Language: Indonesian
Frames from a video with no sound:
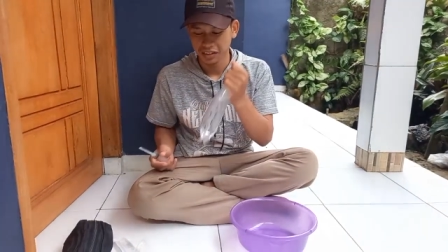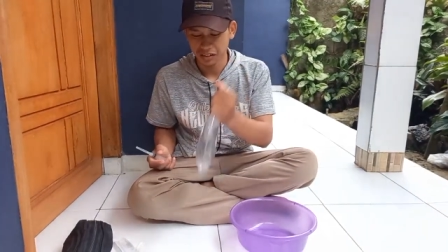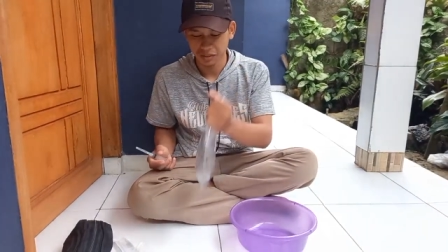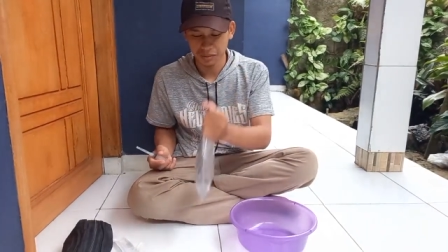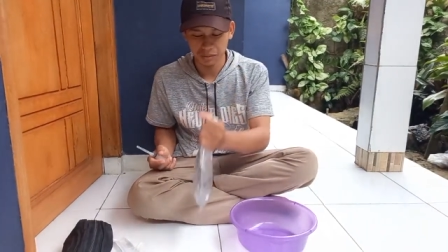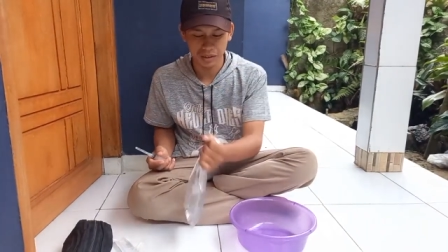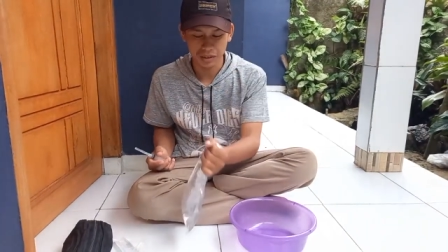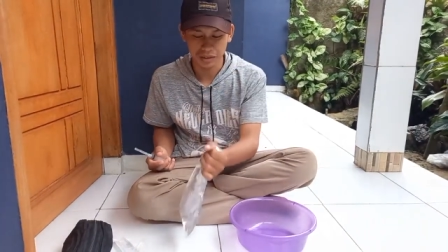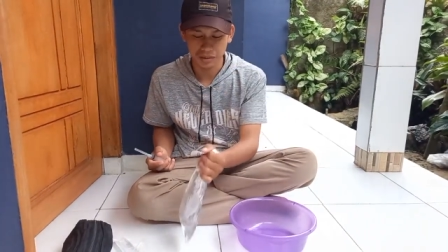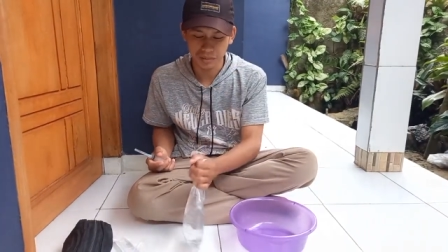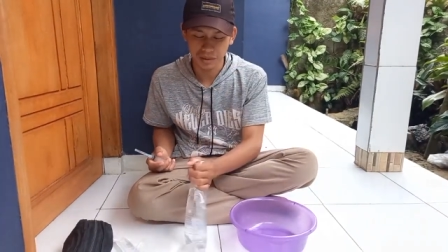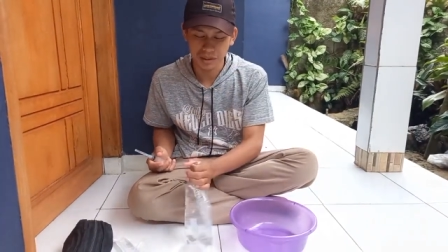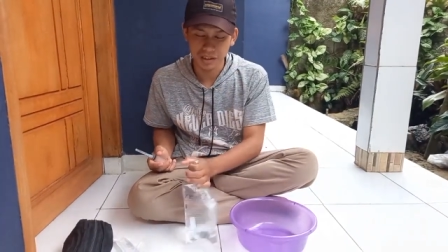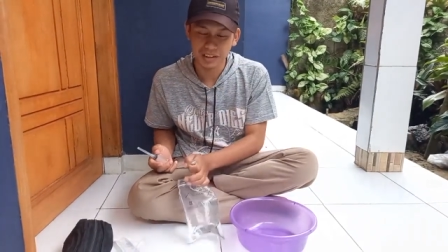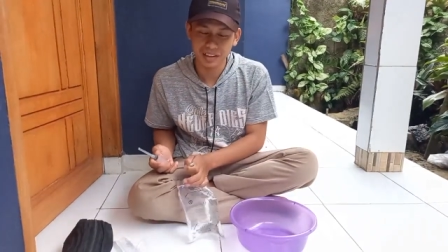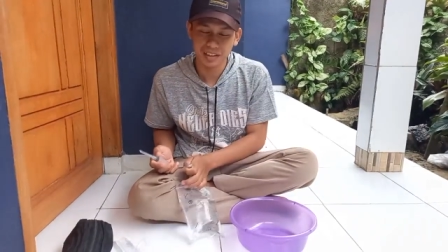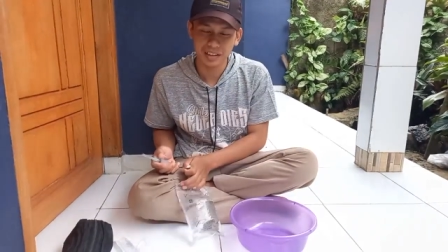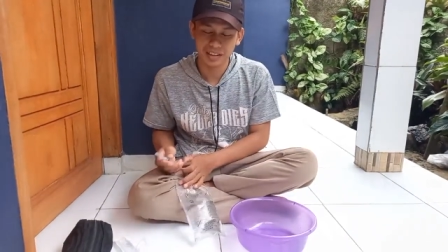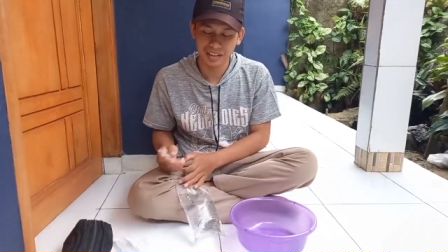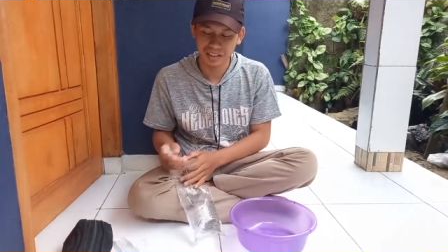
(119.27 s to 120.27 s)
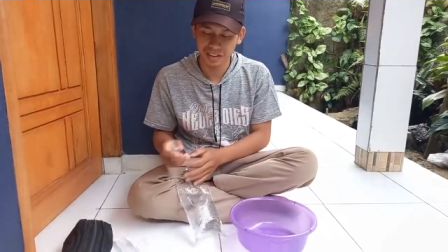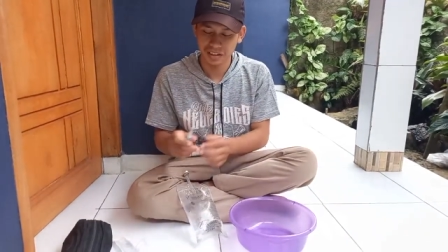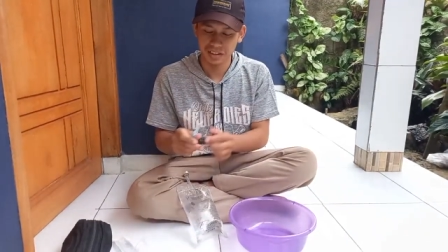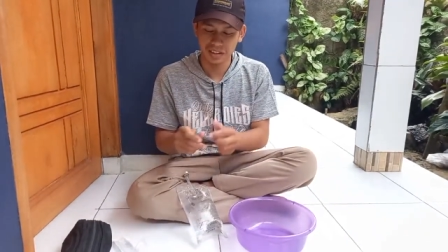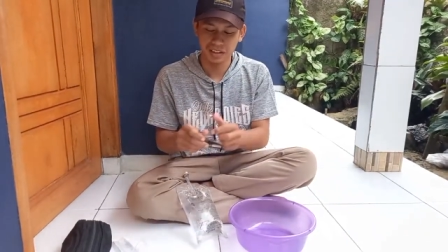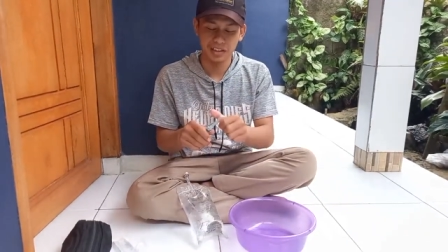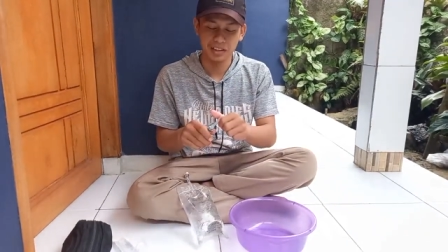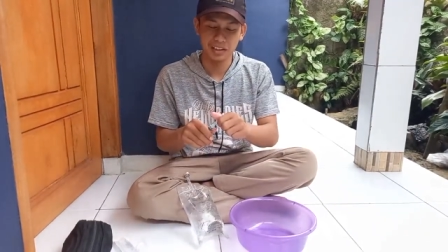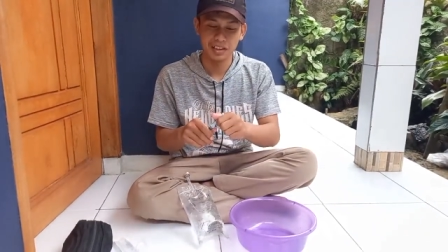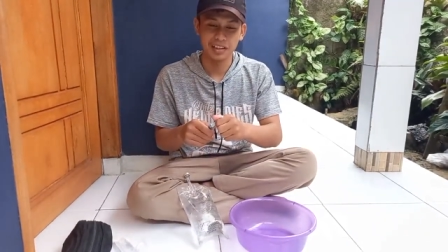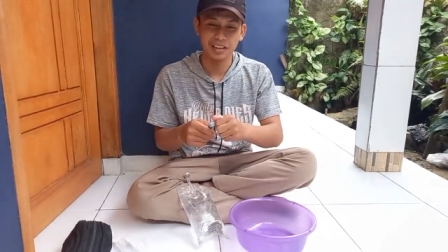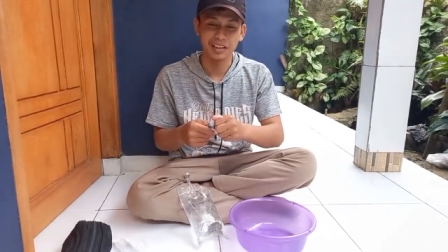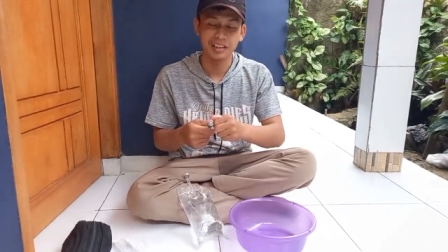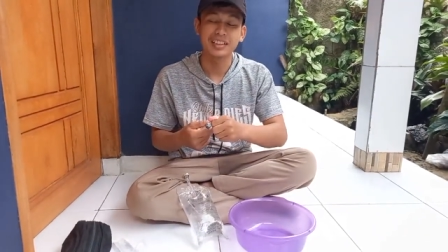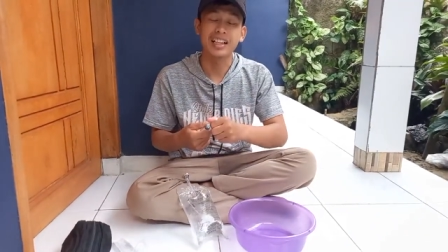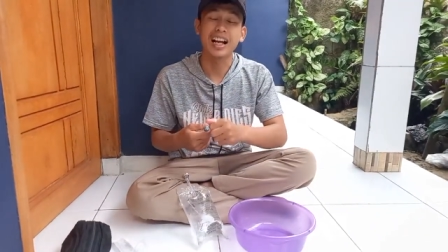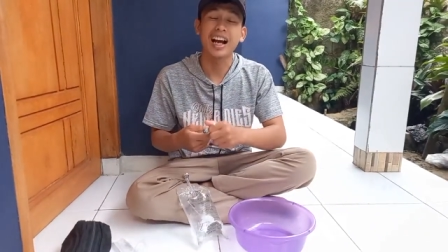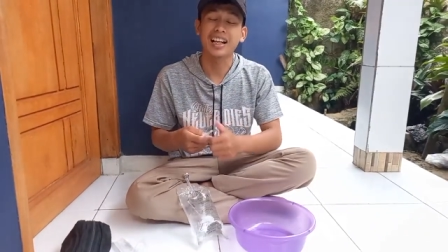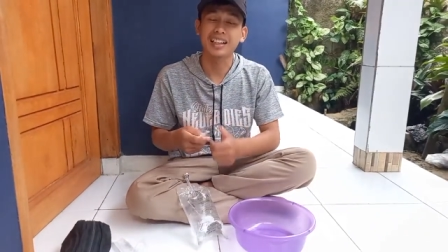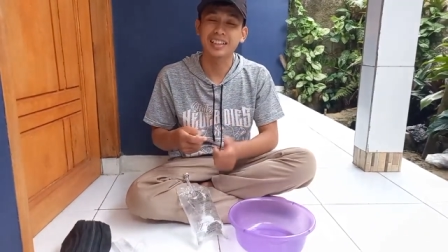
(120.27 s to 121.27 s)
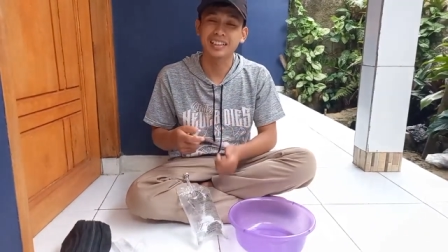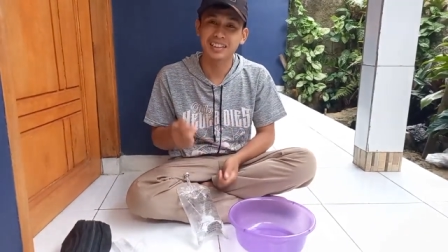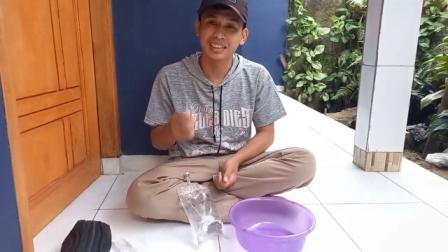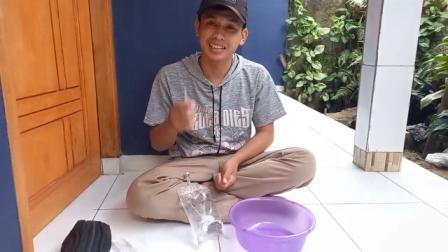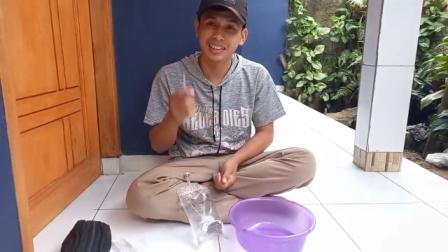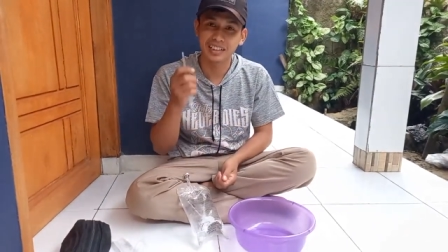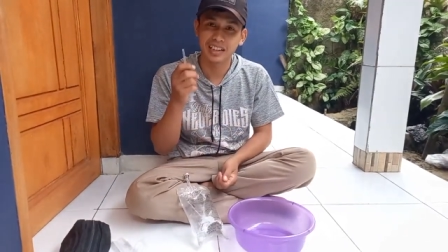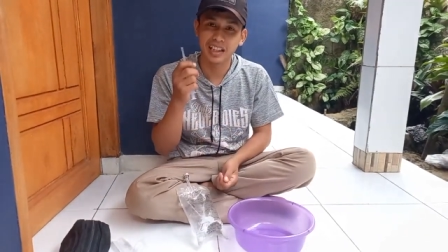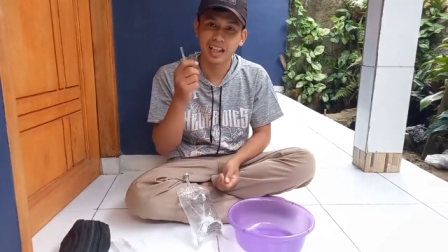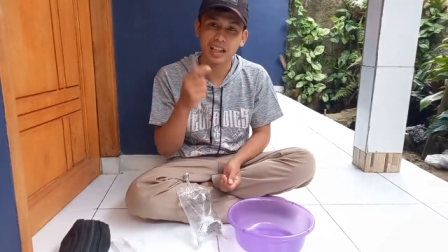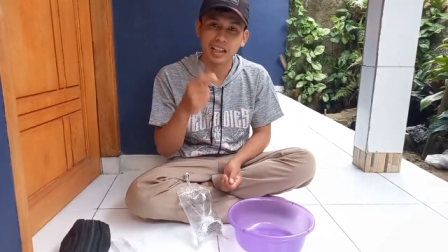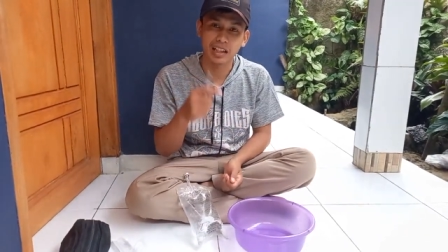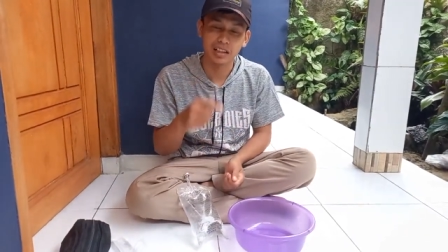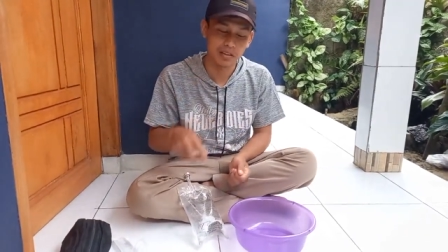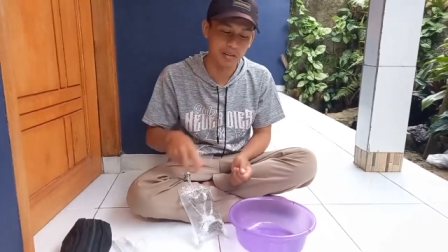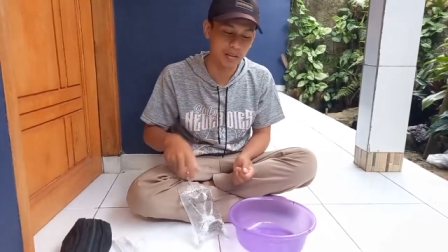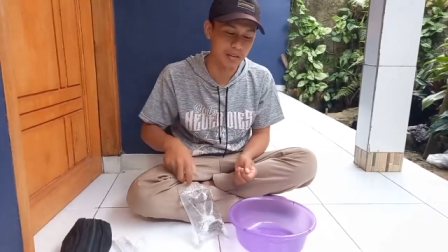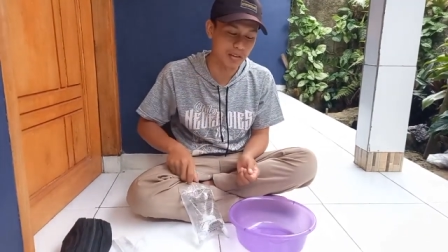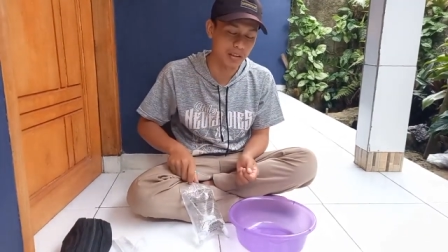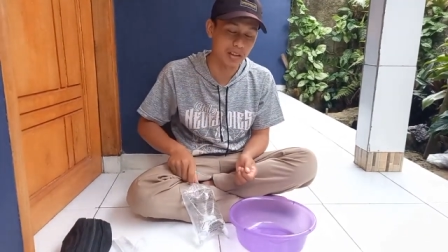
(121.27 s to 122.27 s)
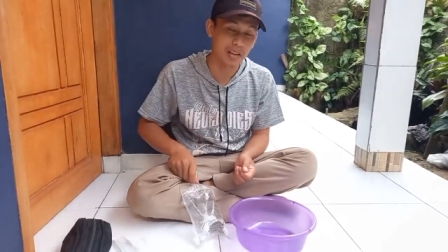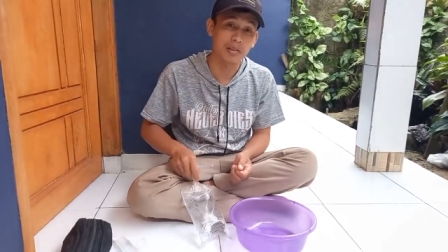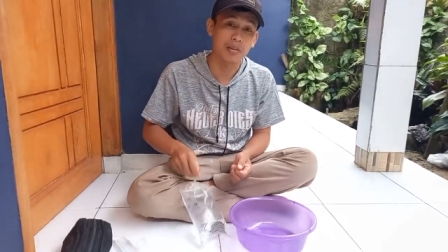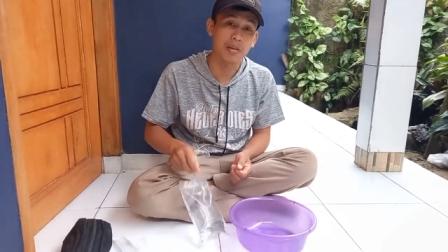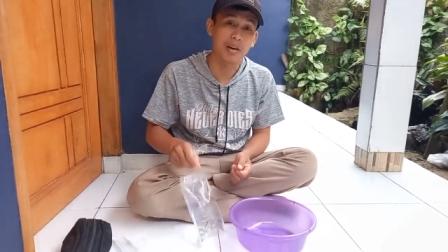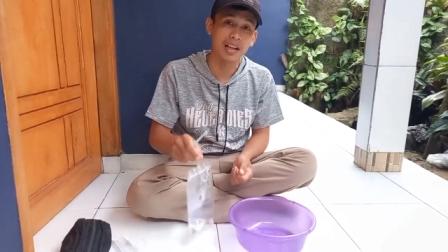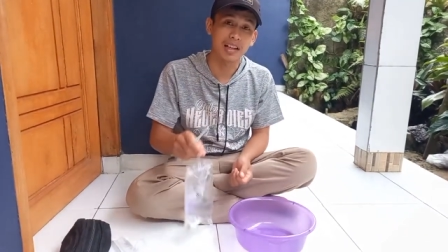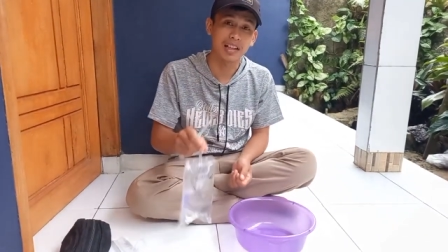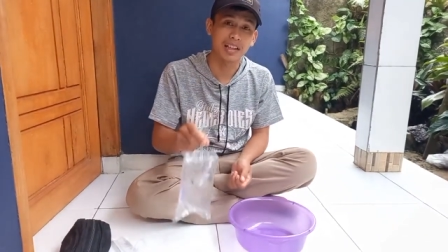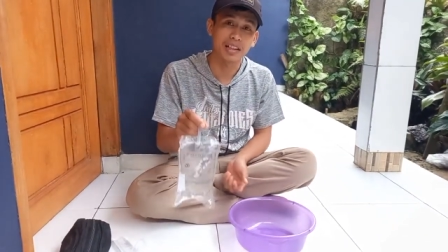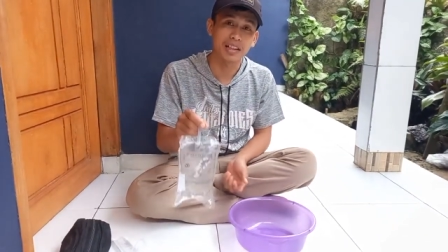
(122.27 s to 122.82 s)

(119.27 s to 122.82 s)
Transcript: teman-teman eh, jangan jijik ya kalau keluar